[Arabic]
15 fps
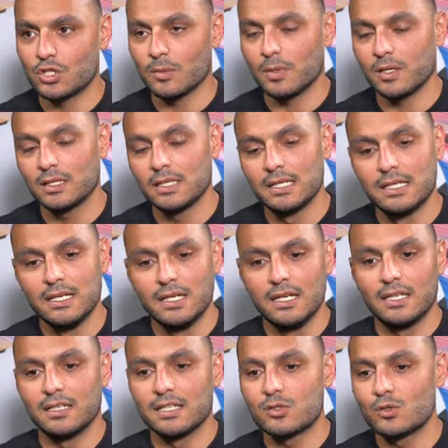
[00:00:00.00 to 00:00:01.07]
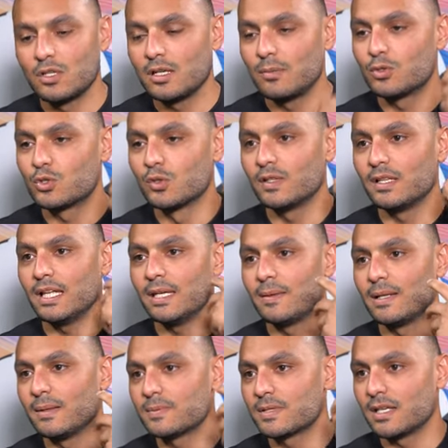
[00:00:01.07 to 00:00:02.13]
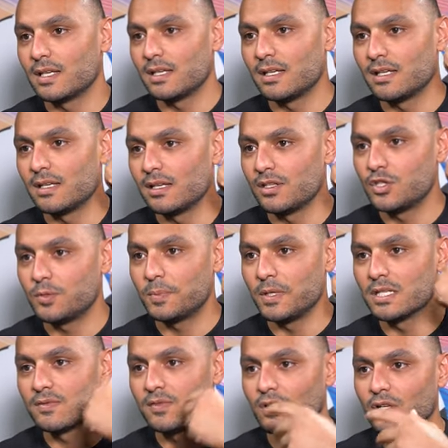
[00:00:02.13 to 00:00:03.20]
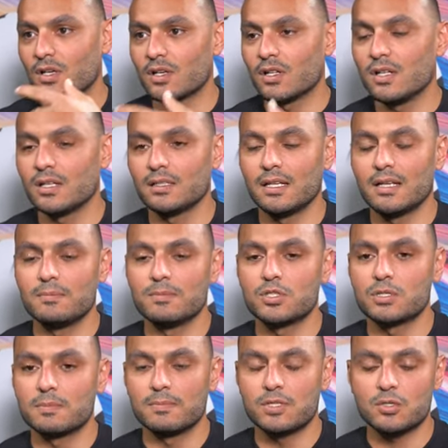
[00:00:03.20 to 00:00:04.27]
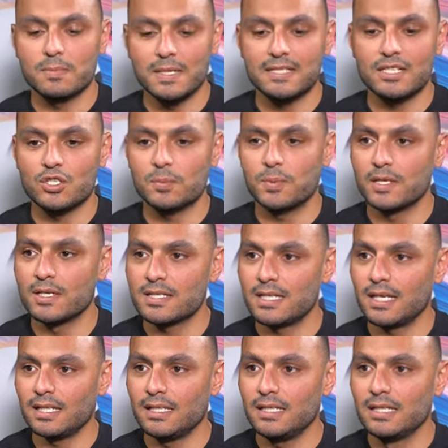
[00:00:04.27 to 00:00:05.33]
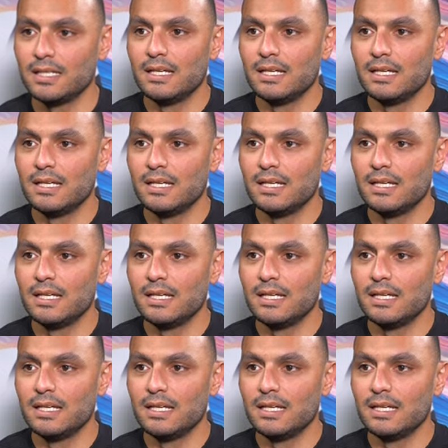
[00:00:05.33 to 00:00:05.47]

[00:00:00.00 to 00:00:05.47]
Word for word: طبعا الناس كلها بتشوف اللعيبه لابسه جي بي اس في ظهرها ده مش مش بس جي بي اس يعني